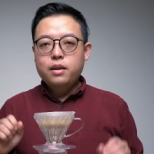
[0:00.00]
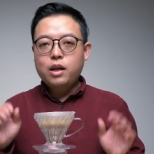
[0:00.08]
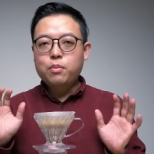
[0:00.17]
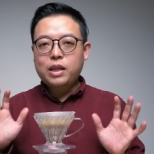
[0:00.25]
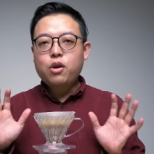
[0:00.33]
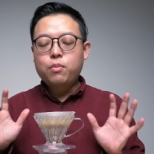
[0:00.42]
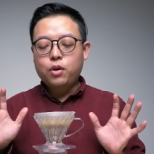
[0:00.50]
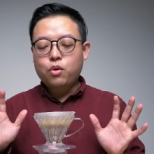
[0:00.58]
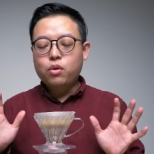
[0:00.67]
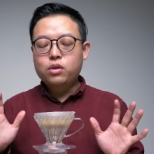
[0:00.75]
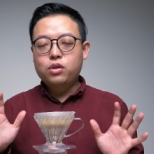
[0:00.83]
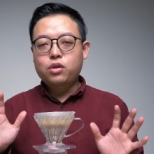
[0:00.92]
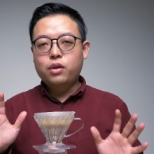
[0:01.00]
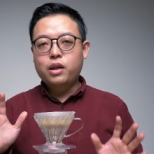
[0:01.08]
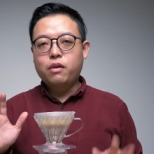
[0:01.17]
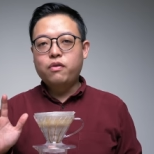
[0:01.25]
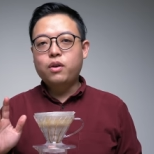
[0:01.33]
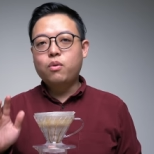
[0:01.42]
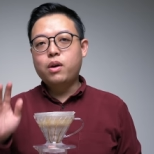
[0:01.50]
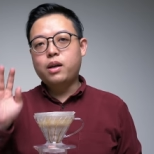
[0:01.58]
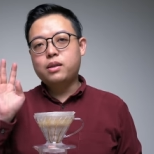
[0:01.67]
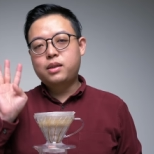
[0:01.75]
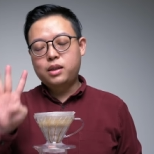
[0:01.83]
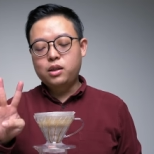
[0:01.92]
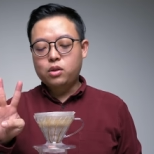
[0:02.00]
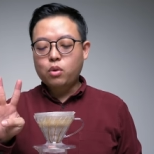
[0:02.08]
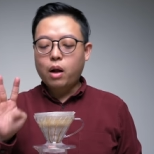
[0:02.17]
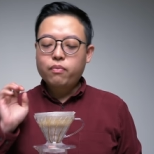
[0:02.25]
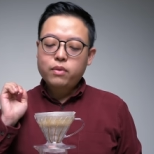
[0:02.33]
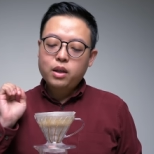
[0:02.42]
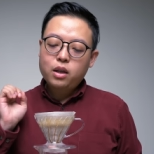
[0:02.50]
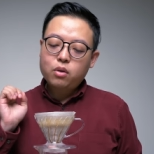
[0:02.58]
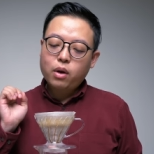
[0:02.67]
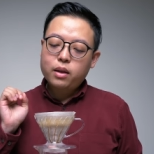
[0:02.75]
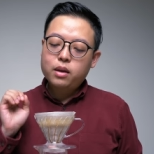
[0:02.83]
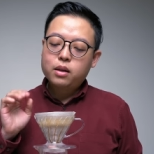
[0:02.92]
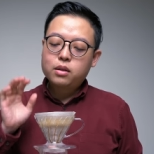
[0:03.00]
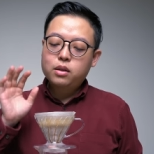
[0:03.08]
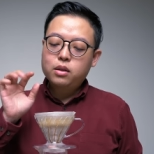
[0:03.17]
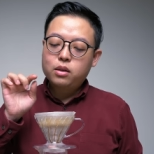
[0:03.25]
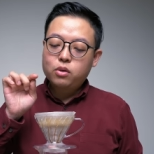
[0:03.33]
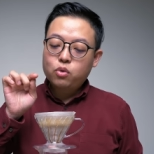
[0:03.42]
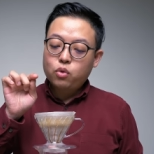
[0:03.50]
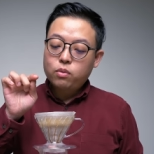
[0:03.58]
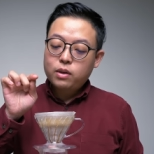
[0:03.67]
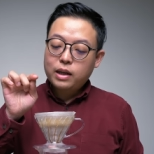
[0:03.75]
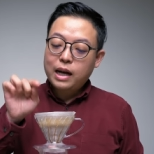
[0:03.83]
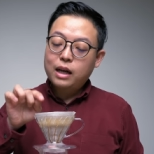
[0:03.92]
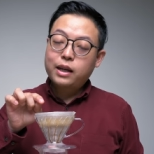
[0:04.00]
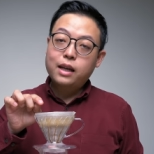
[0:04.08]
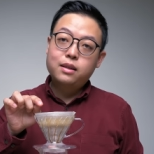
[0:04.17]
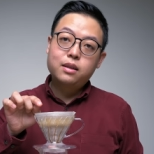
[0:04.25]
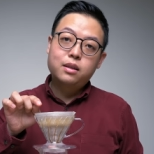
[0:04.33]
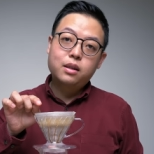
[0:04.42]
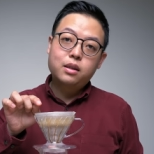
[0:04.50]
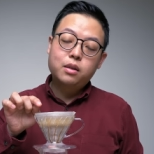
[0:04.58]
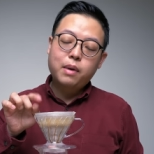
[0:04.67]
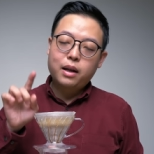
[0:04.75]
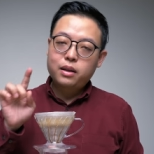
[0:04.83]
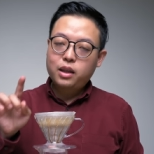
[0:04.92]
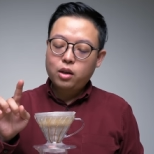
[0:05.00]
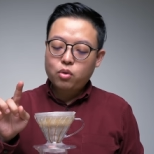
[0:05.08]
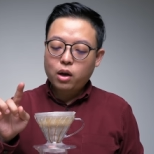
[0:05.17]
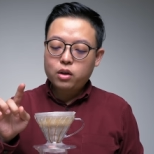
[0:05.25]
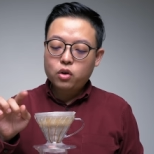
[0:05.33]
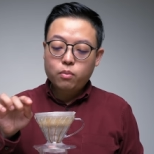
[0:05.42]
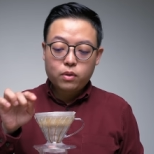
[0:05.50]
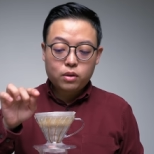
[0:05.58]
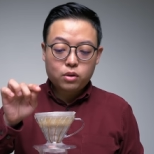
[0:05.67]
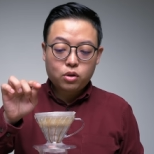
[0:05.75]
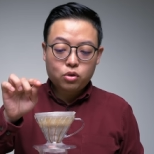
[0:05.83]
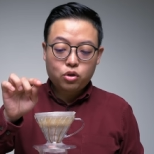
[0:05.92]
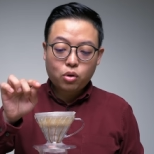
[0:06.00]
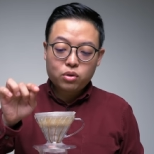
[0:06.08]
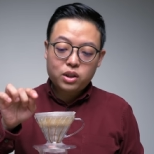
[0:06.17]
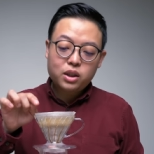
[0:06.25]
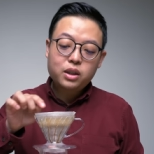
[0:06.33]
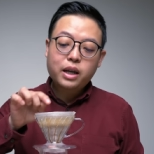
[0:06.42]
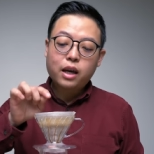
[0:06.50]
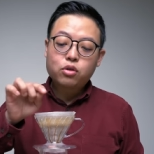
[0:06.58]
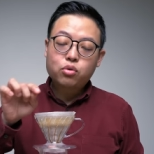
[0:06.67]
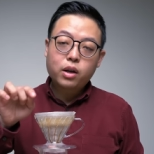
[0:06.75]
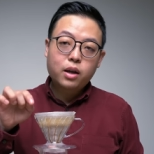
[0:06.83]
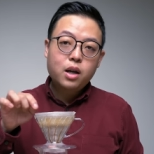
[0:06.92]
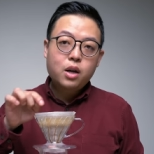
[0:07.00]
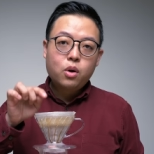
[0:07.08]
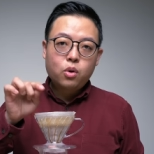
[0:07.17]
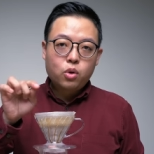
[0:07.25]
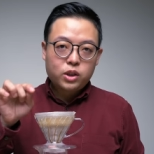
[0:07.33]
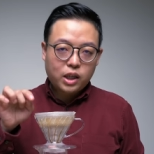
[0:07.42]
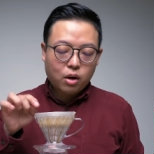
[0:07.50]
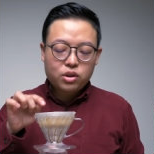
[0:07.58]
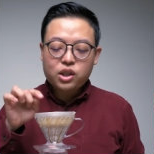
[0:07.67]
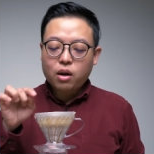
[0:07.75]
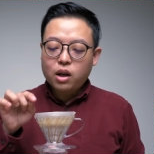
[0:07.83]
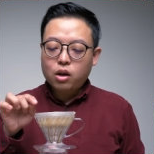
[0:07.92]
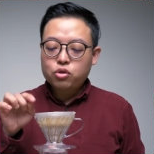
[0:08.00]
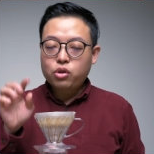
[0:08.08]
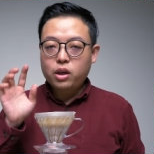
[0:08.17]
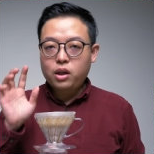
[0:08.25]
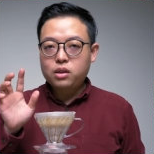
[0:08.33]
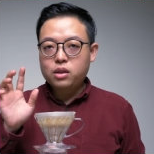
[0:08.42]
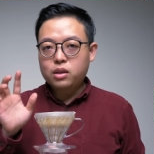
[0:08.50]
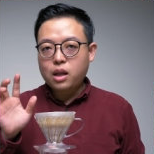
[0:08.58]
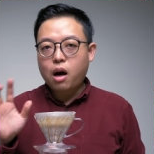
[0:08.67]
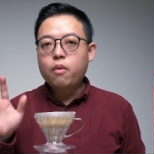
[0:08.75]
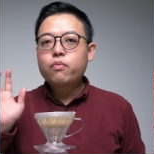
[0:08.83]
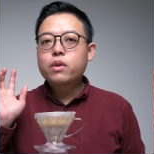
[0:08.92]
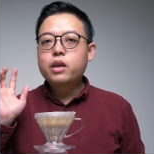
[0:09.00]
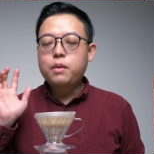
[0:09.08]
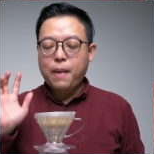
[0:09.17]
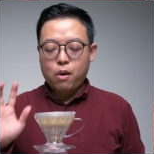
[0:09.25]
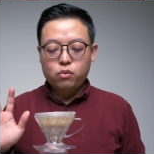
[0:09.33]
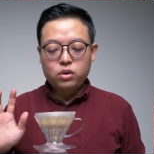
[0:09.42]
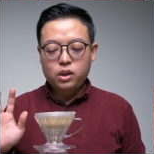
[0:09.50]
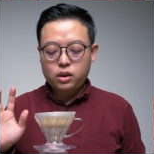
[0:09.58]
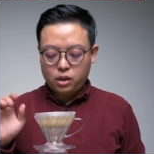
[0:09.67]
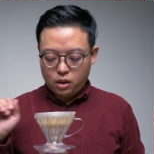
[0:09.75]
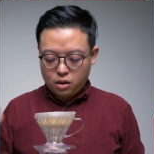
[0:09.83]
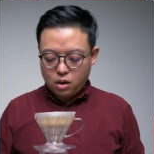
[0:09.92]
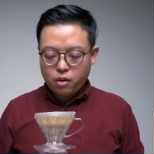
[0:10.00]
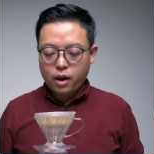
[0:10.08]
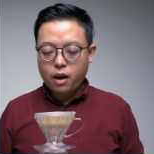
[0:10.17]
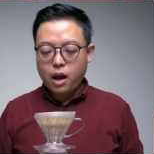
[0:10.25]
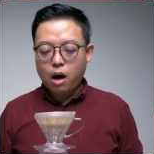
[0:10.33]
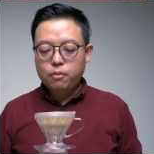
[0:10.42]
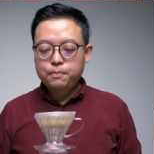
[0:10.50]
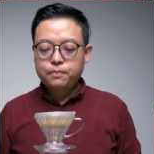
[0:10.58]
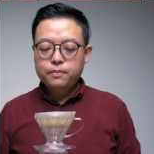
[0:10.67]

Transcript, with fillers: 那我们待会我们的过程之中要分为四段，第一段呢是刚刚给四十 CC 嘛，那第一段呢我们就中心给水，小小绕圈一直到一百五十 CC。OK，好，